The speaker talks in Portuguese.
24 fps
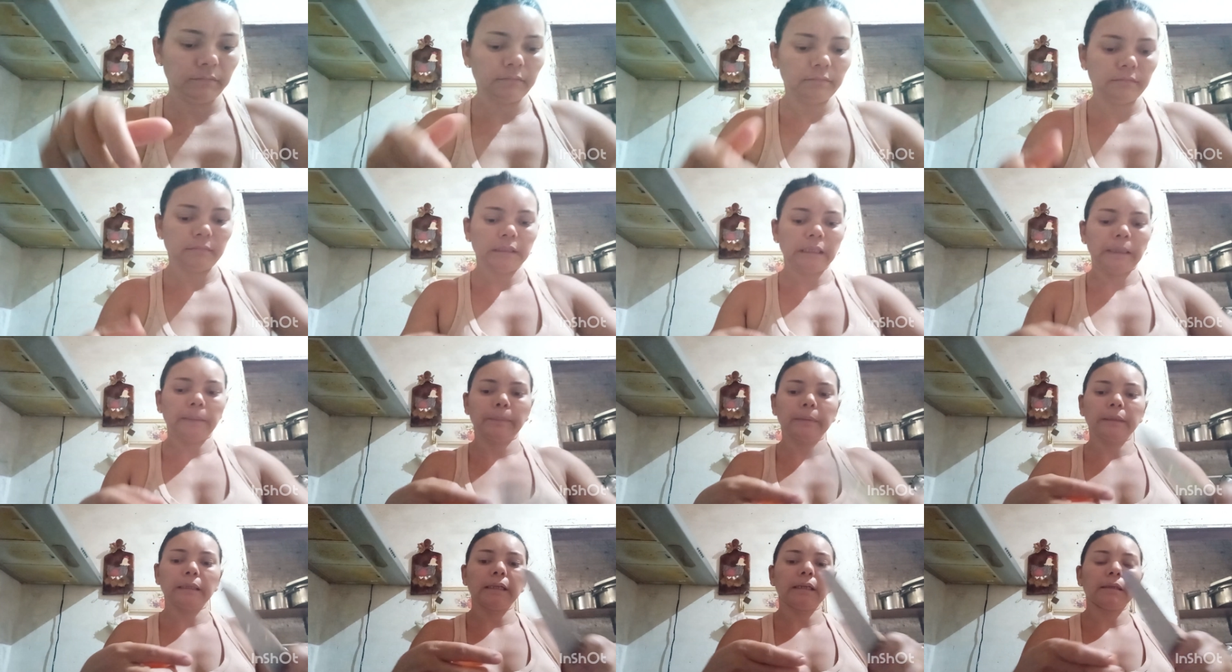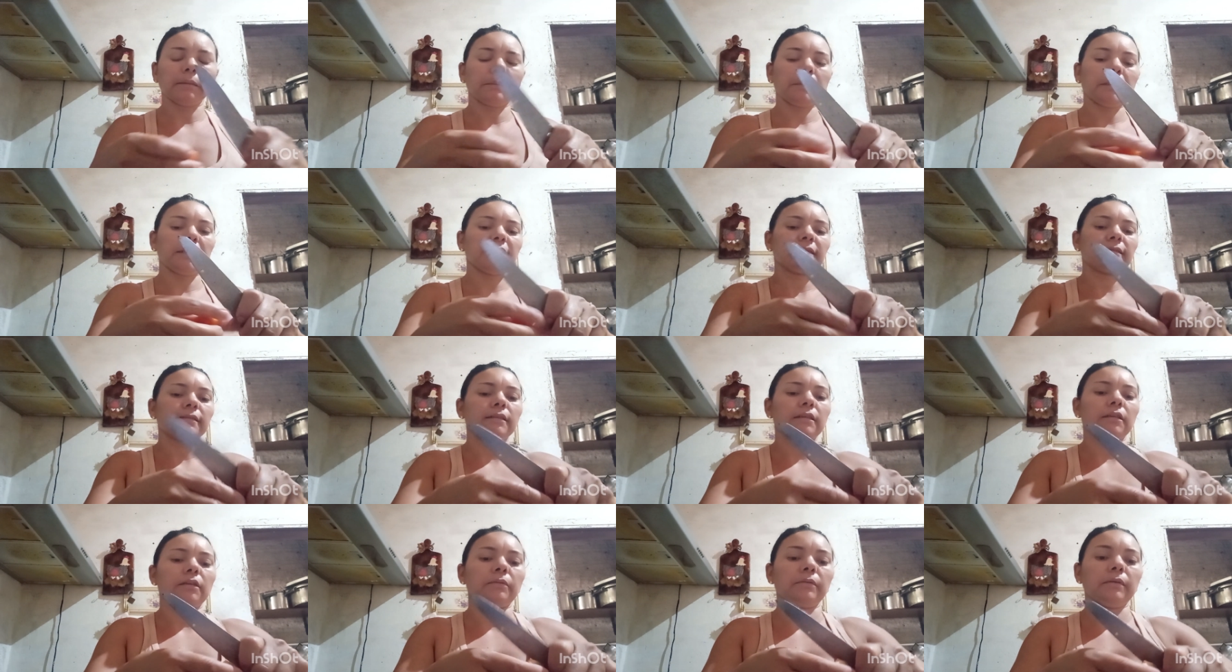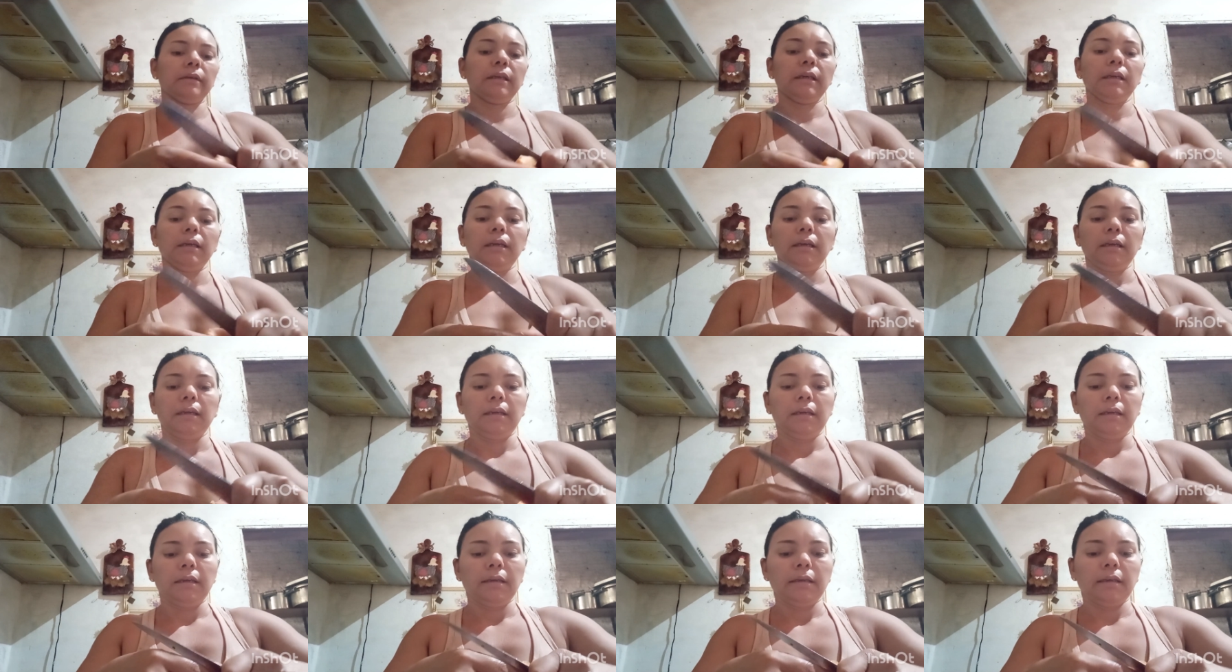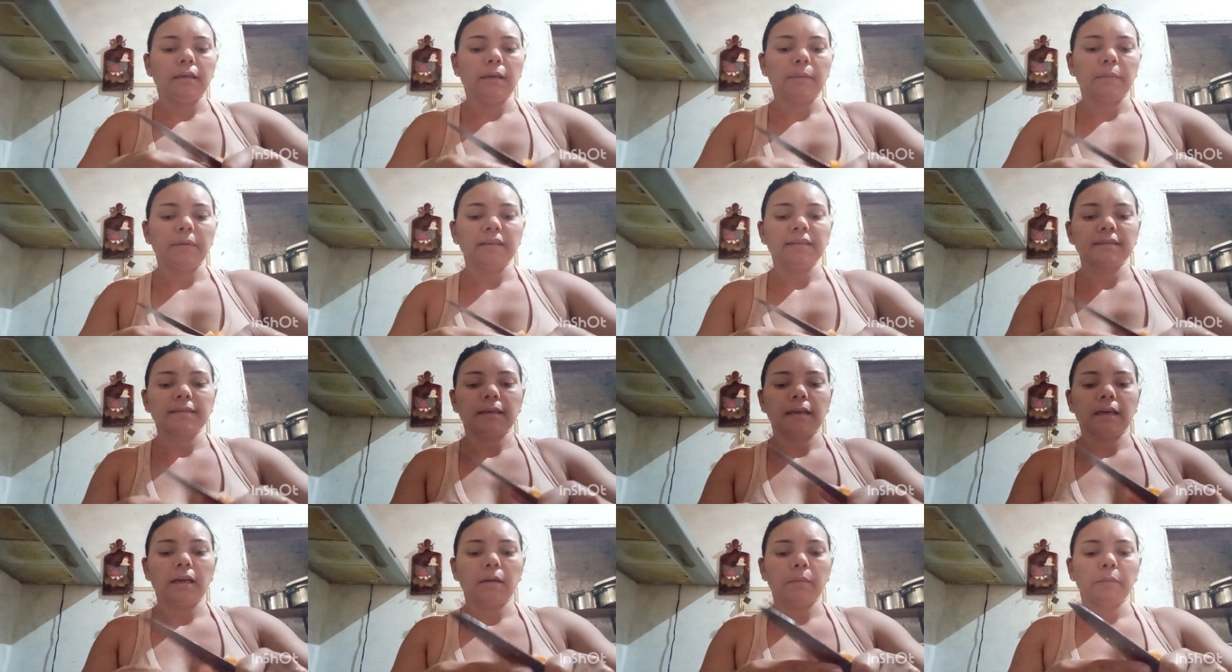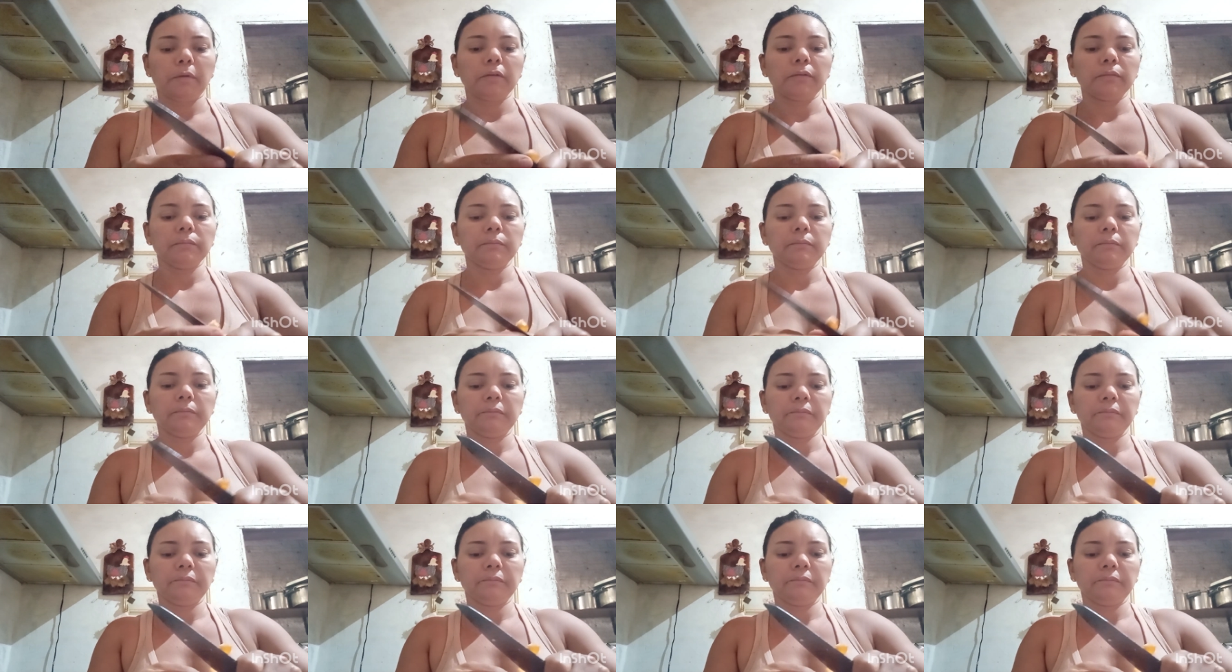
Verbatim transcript: na tá panela de pressão, que é mais rápido.